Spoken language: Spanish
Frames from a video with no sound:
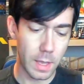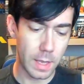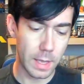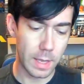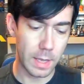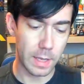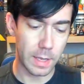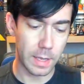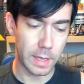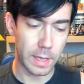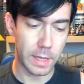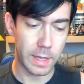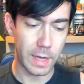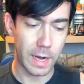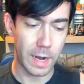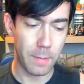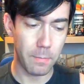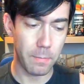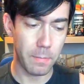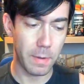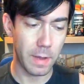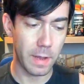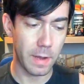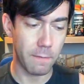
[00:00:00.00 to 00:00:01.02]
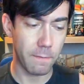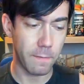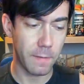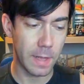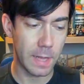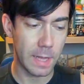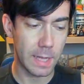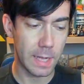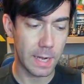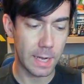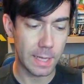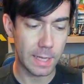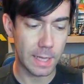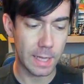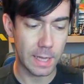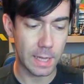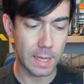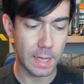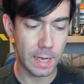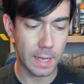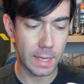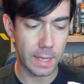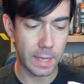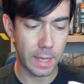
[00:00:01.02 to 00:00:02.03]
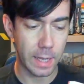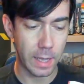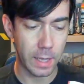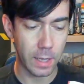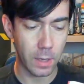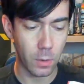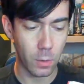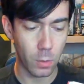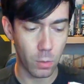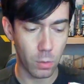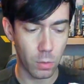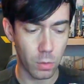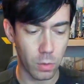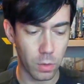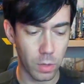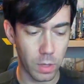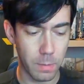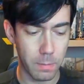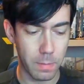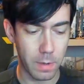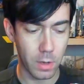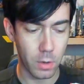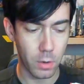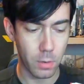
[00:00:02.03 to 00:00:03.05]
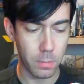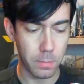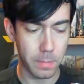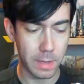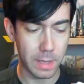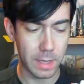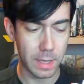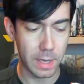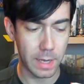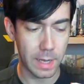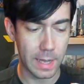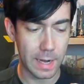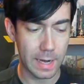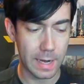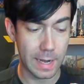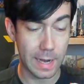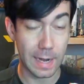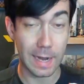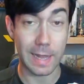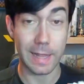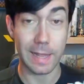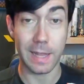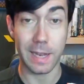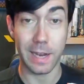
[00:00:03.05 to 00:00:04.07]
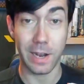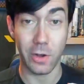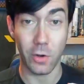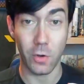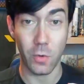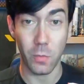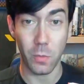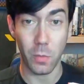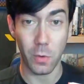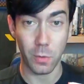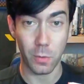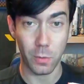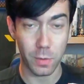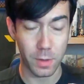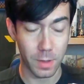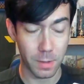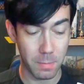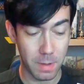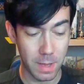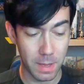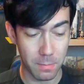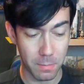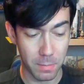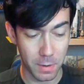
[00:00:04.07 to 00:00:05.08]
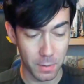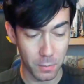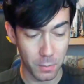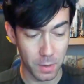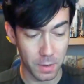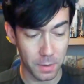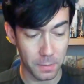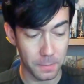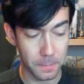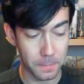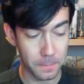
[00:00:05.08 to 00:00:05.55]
Y quedará perfecta la estantería, e incluso es de mejor material que la de Dragon Ball Ultimate, pero bueno.